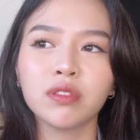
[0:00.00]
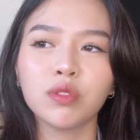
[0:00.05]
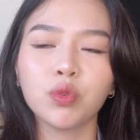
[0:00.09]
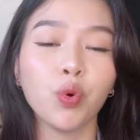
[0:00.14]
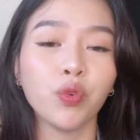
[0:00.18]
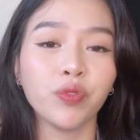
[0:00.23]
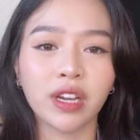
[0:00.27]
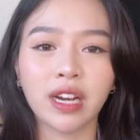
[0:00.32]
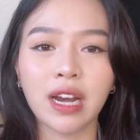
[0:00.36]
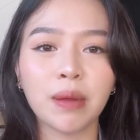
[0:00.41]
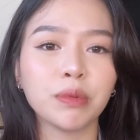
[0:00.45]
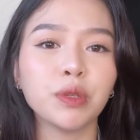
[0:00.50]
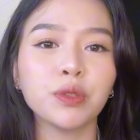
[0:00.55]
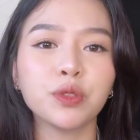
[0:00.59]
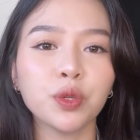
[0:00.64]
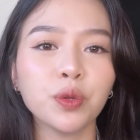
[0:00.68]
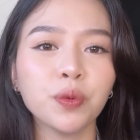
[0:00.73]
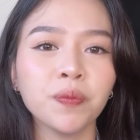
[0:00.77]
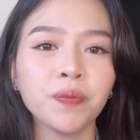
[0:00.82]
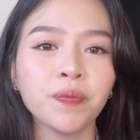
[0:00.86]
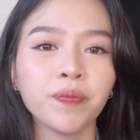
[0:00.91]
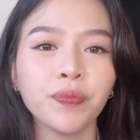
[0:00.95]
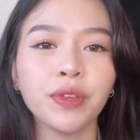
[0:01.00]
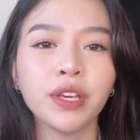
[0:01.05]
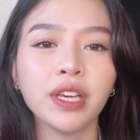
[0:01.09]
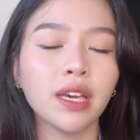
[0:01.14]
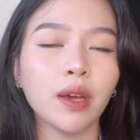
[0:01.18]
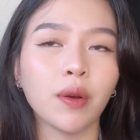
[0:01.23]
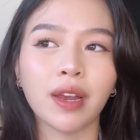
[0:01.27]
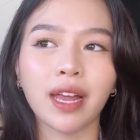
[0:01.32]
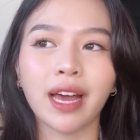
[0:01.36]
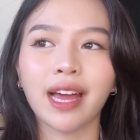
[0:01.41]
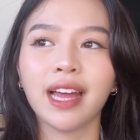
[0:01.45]
của việc làm youtube như
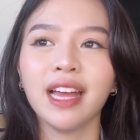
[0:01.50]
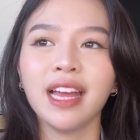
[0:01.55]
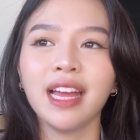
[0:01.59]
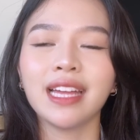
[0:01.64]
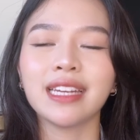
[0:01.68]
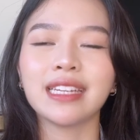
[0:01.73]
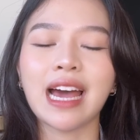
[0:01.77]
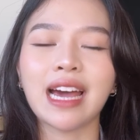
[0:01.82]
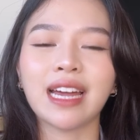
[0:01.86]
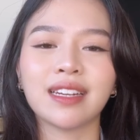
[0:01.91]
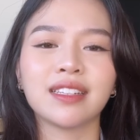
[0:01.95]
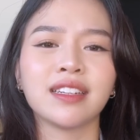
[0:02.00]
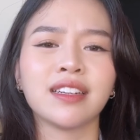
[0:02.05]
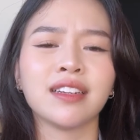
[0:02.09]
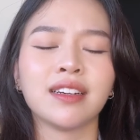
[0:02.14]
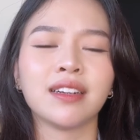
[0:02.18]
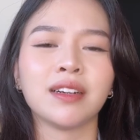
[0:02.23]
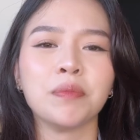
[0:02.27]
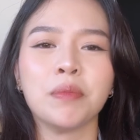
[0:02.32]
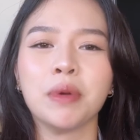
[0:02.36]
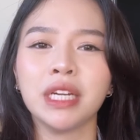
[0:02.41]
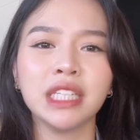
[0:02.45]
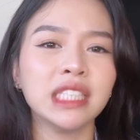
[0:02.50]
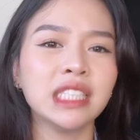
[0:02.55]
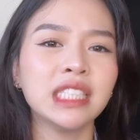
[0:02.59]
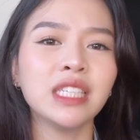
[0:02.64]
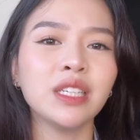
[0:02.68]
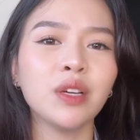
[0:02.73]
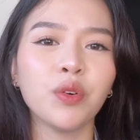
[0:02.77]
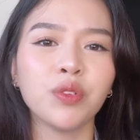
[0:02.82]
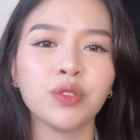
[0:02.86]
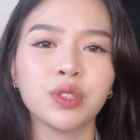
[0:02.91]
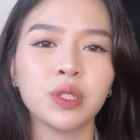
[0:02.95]
kiểu là đạt uh, mấy
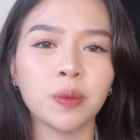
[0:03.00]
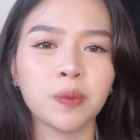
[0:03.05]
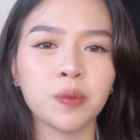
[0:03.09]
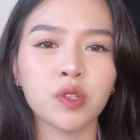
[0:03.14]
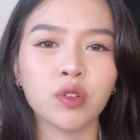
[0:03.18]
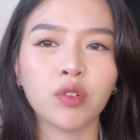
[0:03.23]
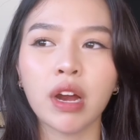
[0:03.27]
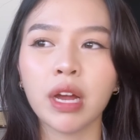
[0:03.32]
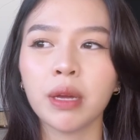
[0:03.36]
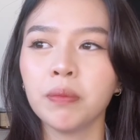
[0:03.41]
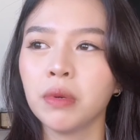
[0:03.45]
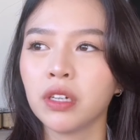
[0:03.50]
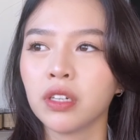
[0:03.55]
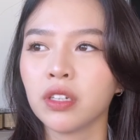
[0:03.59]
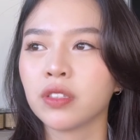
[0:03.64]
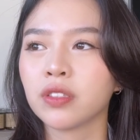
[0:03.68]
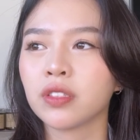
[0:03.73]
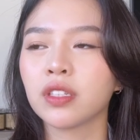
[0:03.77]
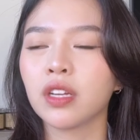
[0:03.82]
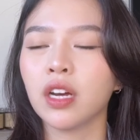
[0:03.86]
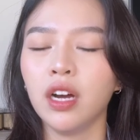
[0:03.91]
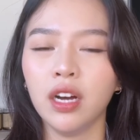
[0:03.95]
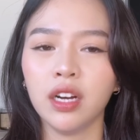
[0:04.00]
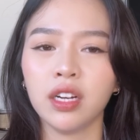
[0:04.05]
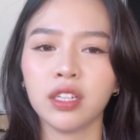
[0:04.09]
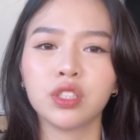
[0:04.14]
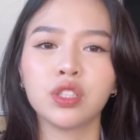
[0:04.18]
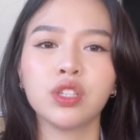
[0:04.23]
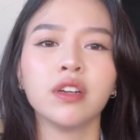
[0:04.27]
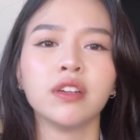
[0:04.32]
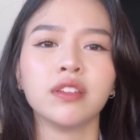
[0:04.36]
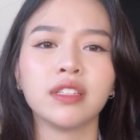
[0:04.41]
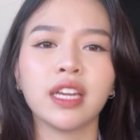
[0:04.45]
triệu subscribers uh,
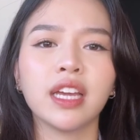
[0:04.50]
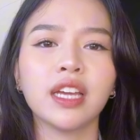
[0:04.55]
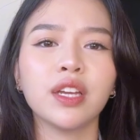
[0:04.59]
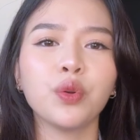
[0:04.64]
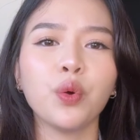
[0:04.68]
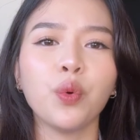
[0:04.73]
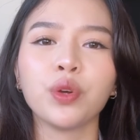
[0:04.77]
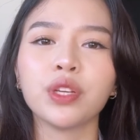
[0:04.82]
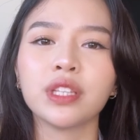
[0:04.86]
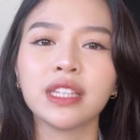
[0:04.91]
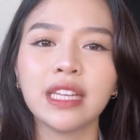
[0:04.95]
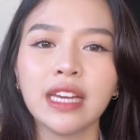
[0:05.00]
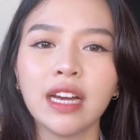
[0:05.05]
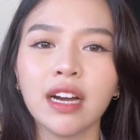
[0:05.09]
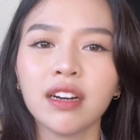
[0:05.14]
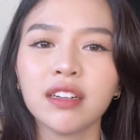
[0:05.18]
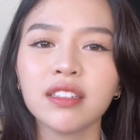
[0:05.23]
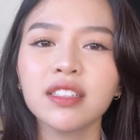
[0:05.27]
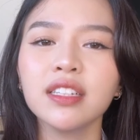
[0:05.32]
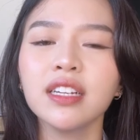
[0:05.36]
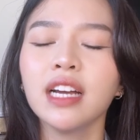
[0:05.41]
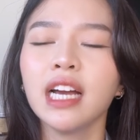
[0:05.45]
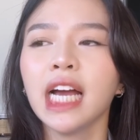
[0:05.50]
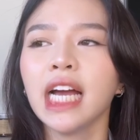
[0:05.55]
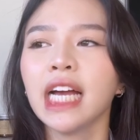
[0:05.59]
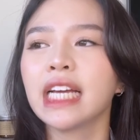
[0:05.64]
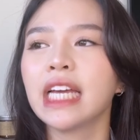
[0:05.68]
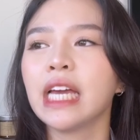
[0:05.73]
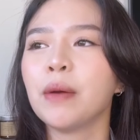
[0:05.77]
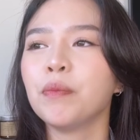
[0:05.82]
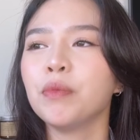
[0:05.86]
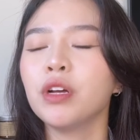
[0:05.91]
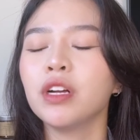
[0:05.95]
trở nên nổi tiếng
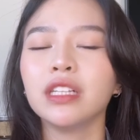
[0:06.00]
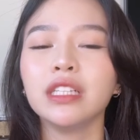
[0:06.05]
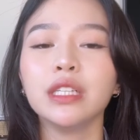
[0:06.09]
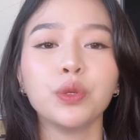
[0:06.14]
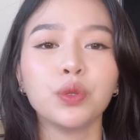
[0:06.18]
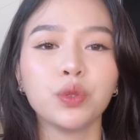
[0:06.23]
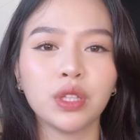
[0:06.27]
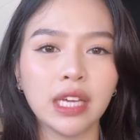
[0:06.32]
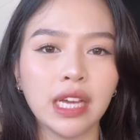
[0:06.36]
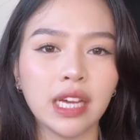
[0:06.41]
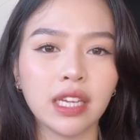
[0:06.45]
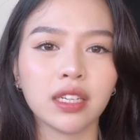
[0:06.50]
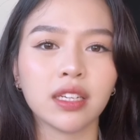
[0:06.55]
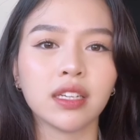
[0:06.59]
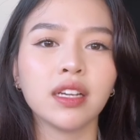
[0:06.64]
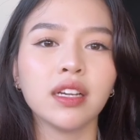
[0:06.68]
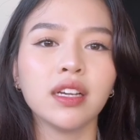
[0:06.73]
kiếm được nhiều tiền